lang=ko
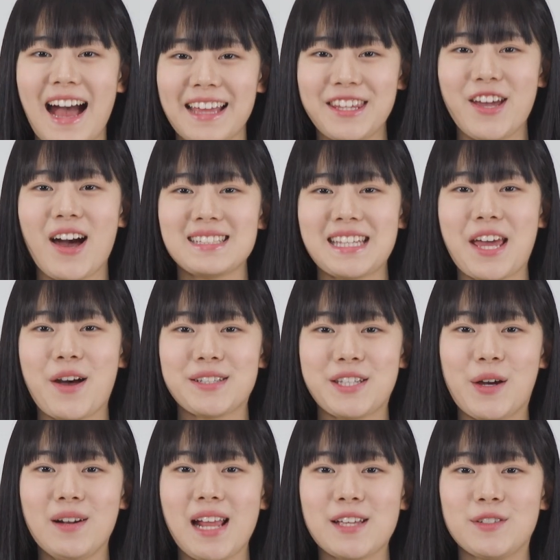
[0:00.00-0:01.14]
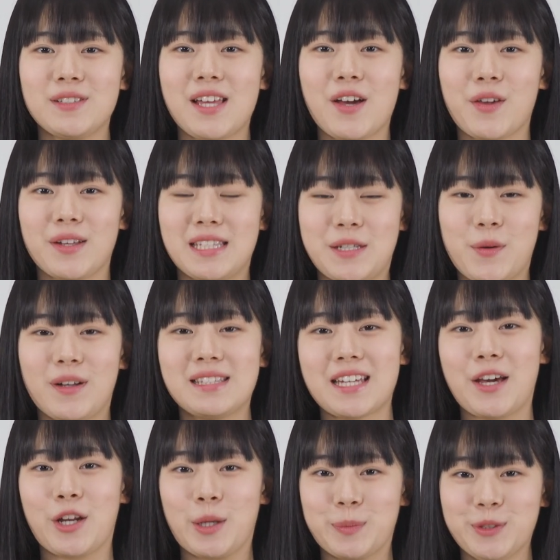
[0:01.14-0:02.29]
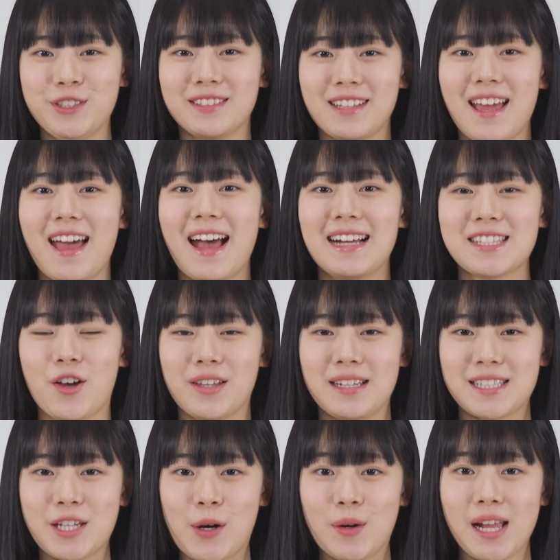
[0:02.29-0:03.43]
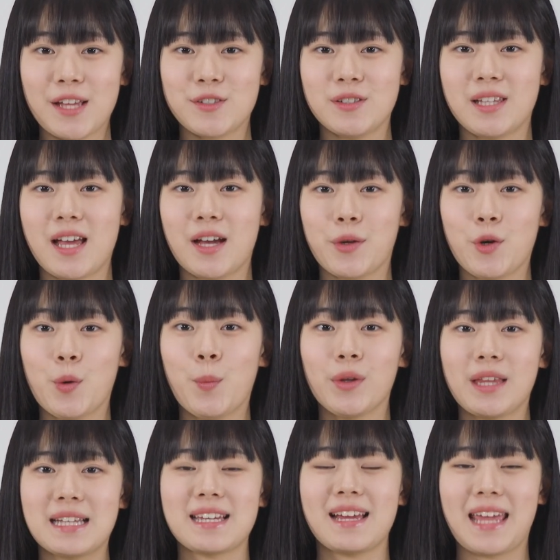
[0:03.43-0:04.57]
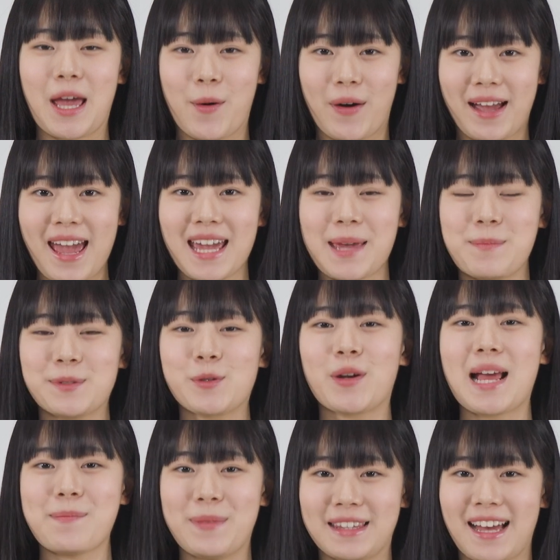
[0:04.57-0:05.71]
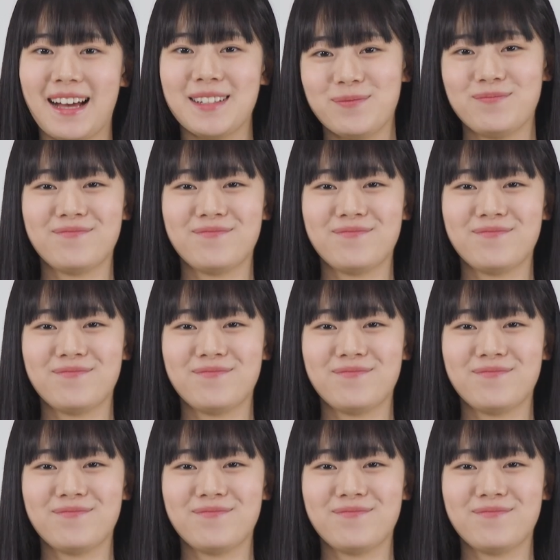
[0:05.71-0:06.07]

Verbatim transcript: 안녕하세요. 서울예술대학교 지원자 여러분, 저는 서울예술대학교 홍보대사 예화의 김소라입니다.